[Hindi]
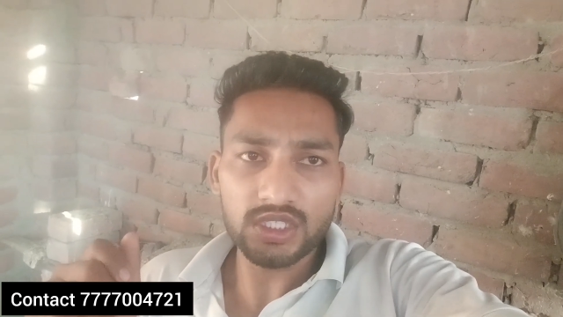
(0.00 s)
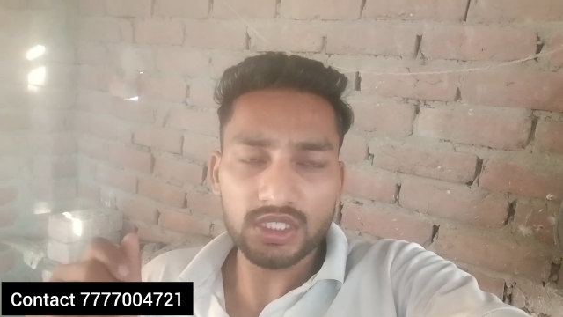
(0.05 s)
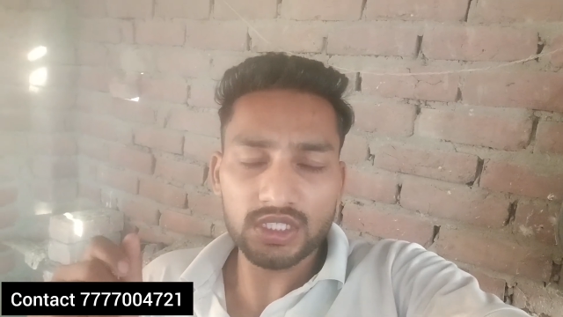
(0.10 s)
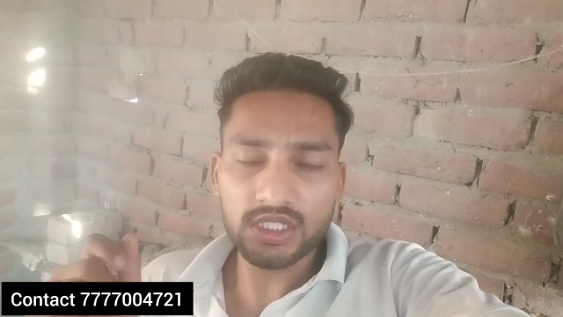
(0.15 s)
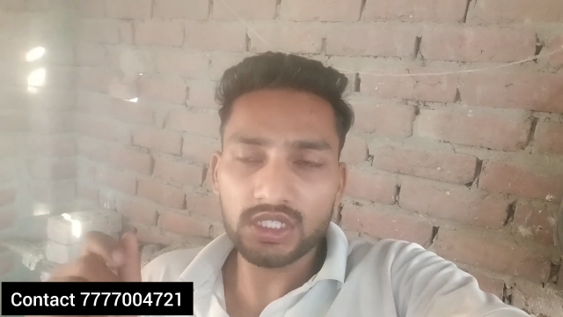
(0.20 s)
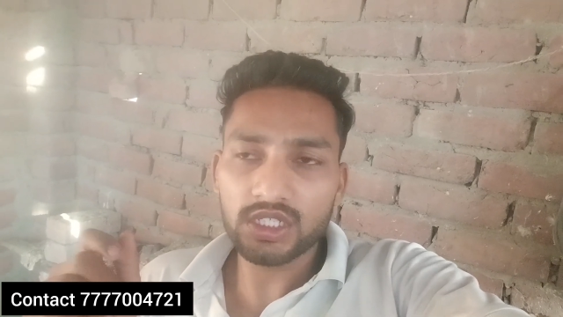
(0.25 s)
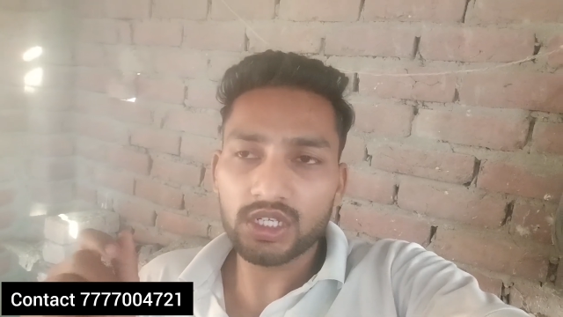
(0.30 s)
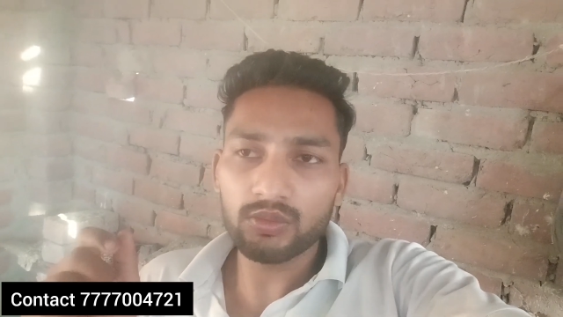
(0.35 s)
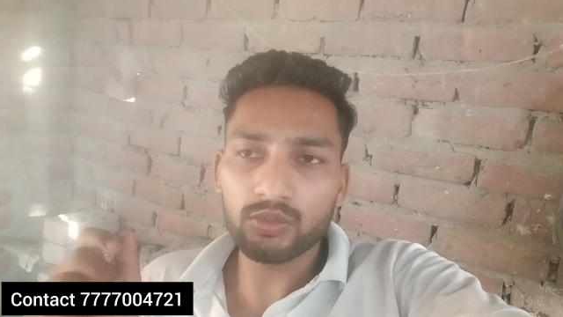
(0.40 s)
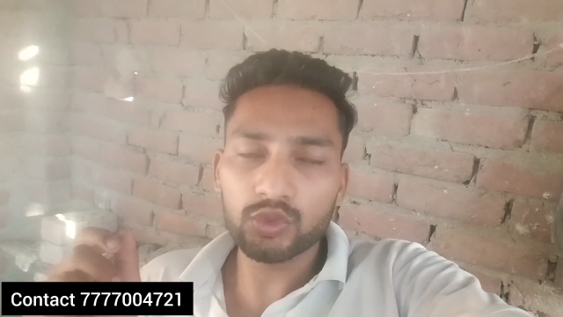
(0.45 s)

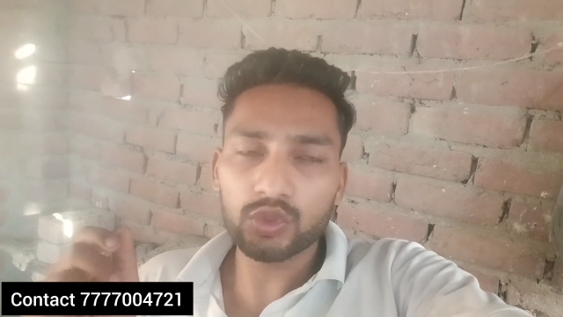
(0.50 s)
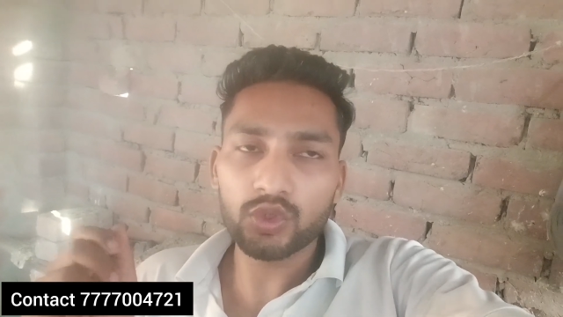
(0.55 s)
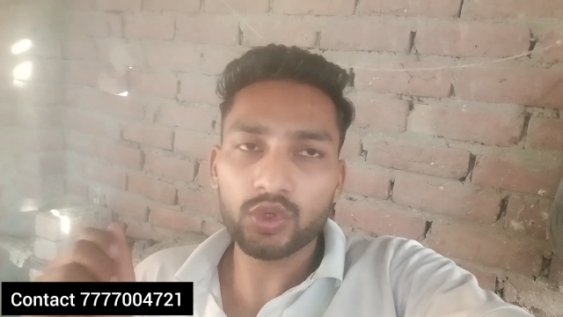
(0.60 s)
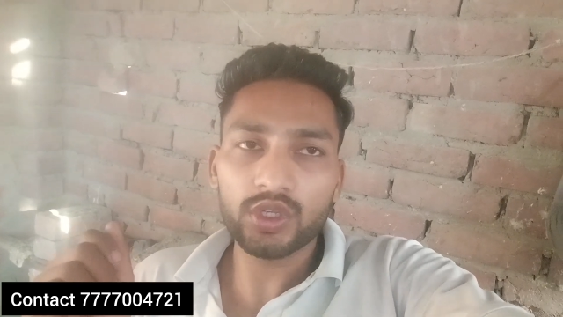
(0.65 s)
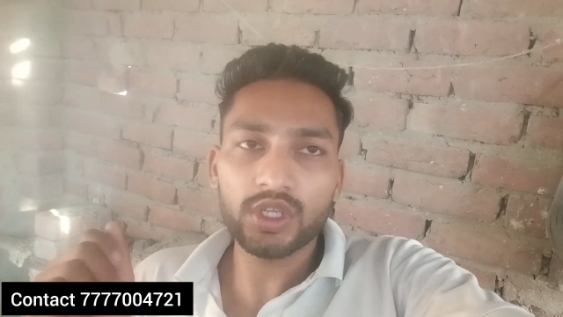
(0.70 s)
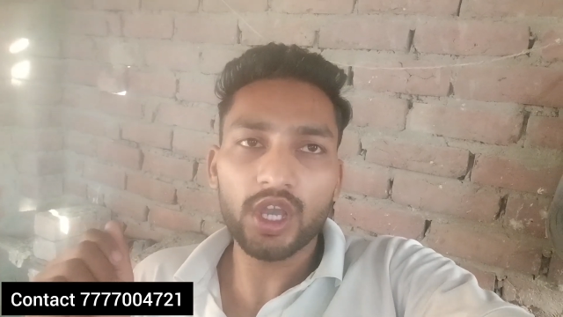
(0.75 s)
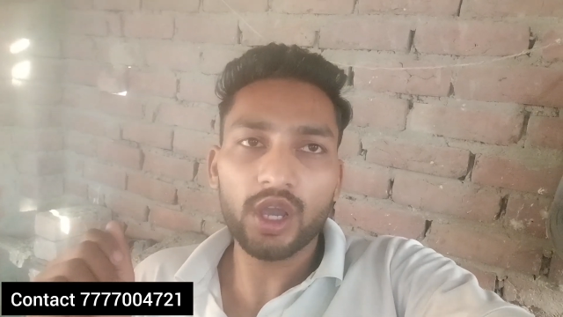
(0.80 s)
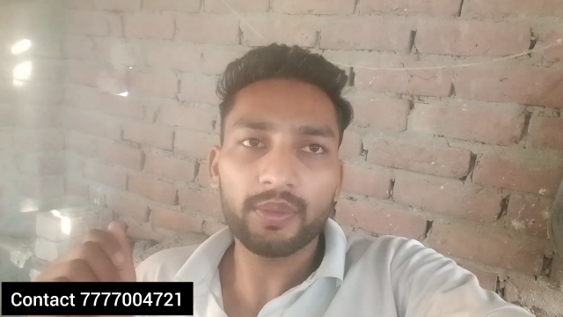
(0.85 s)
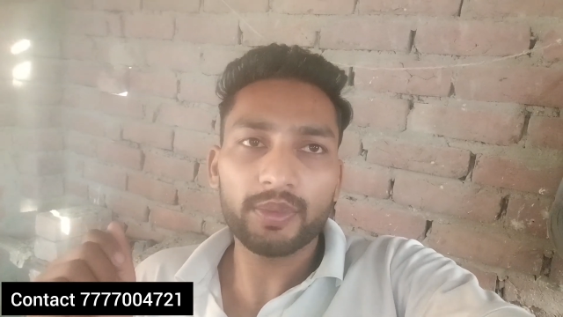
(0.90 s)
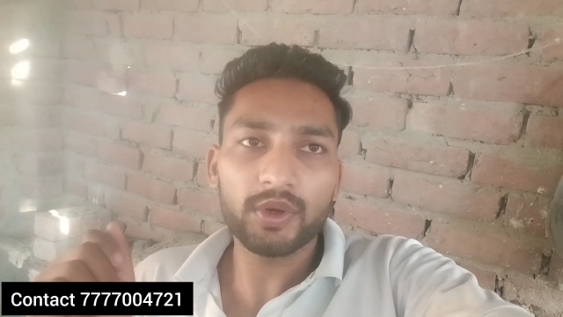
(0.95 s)
जिन कबूतरों
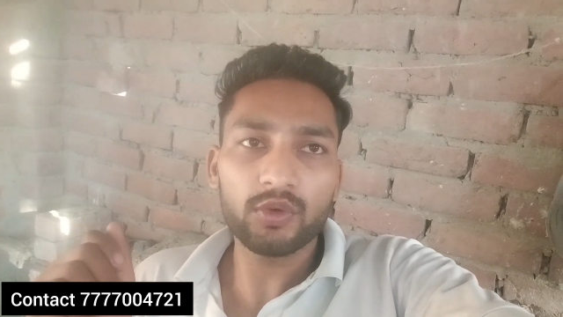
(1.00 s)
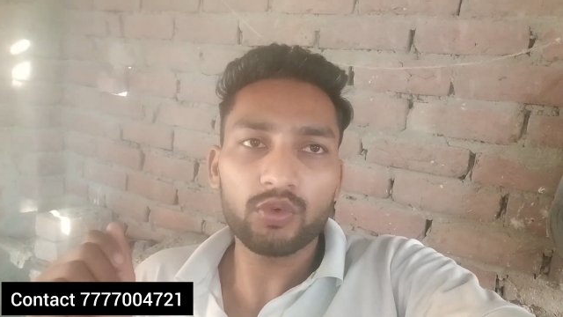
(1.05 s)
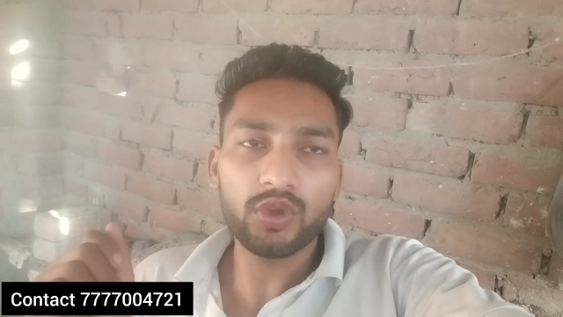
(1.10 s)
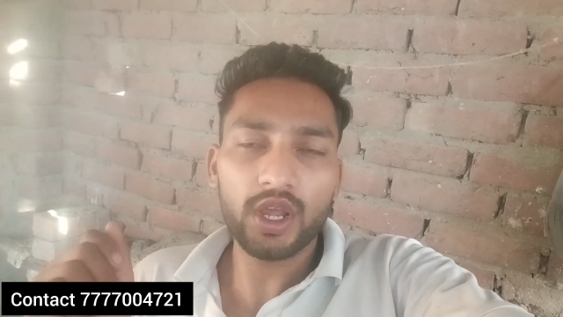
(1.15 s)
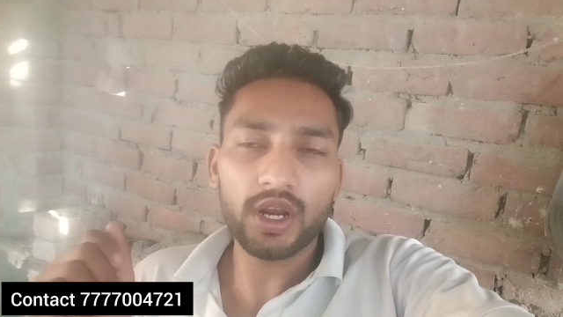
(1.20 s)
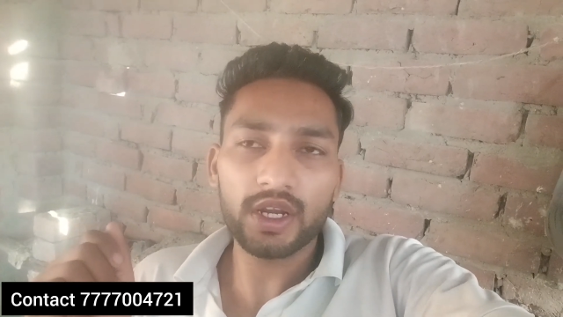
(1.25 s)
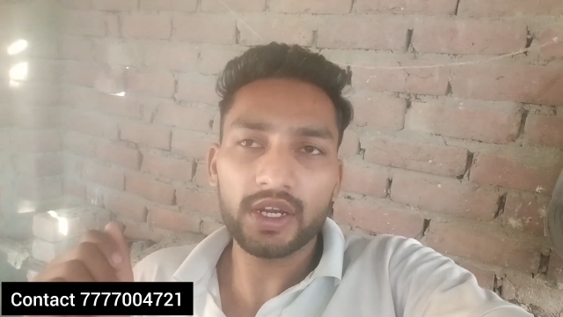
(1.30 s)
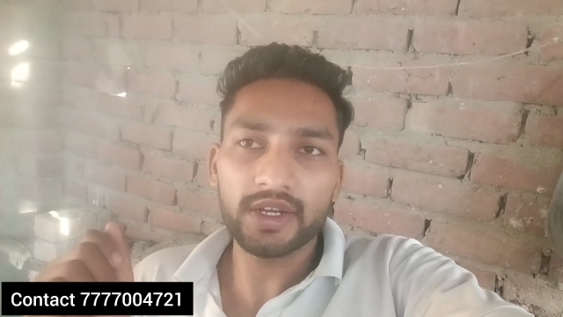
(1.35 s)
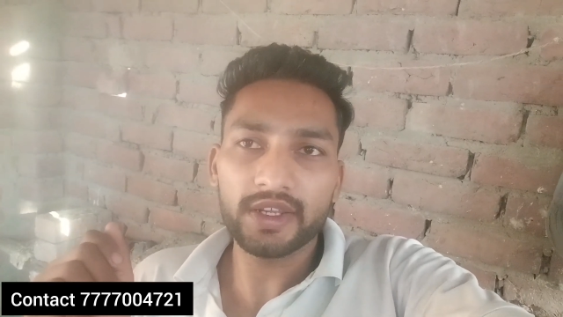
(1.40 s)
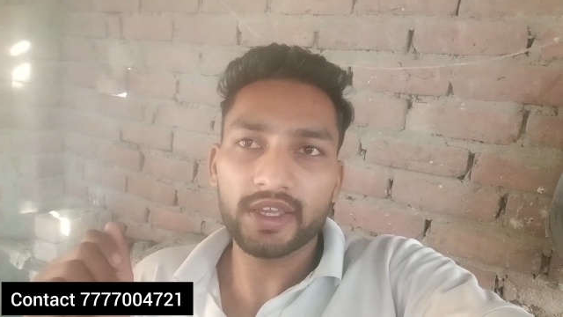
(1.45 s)
की आपने
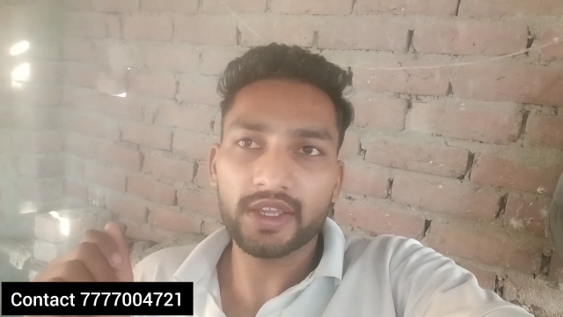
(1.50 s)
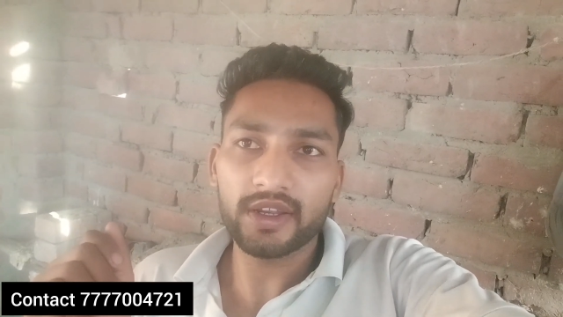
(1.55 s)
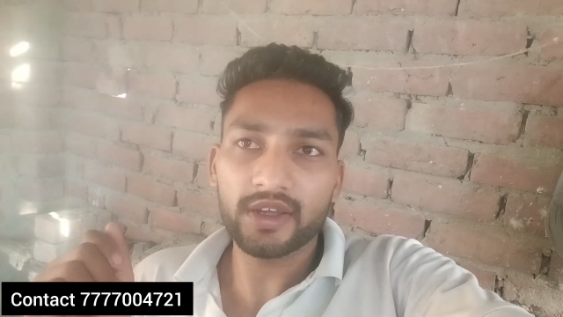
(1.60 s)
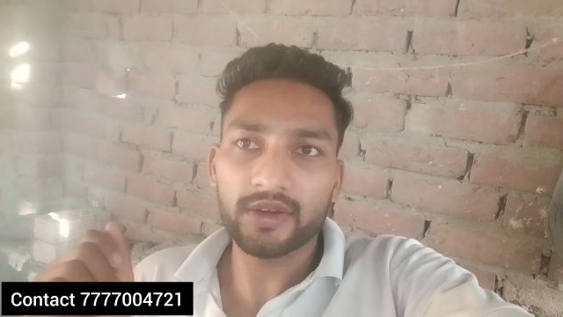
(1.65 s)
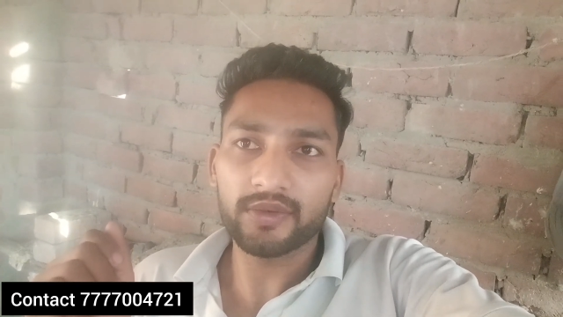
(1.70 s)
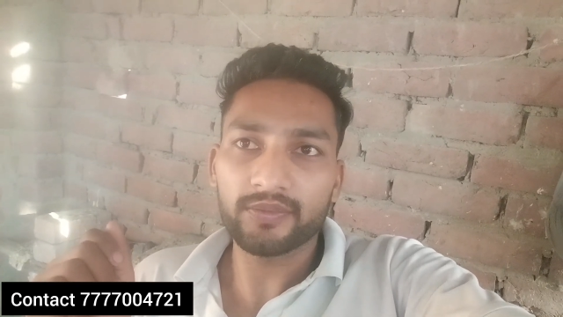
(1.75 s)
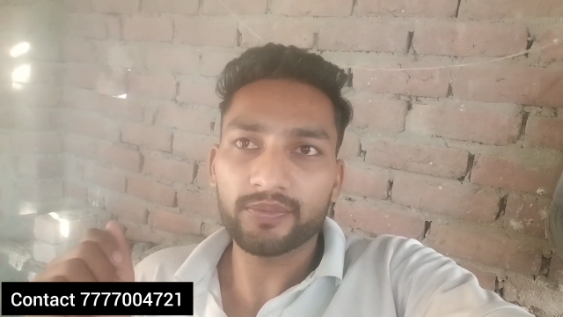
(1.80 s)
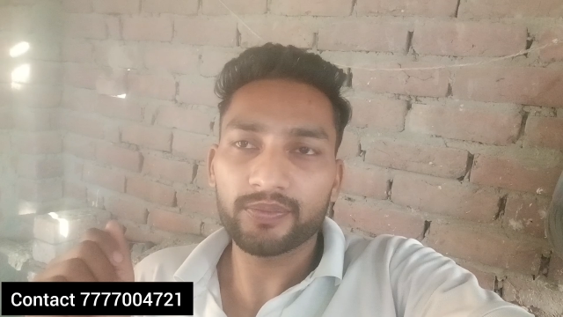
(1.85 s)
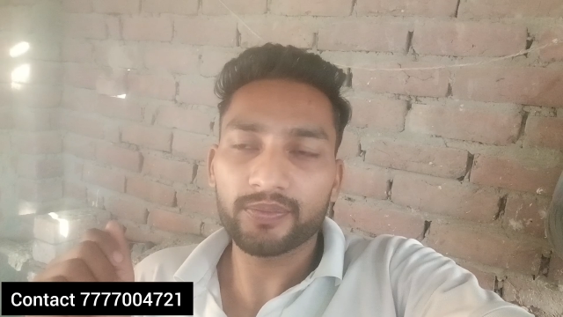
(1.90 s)
उड़ार लेनी है ना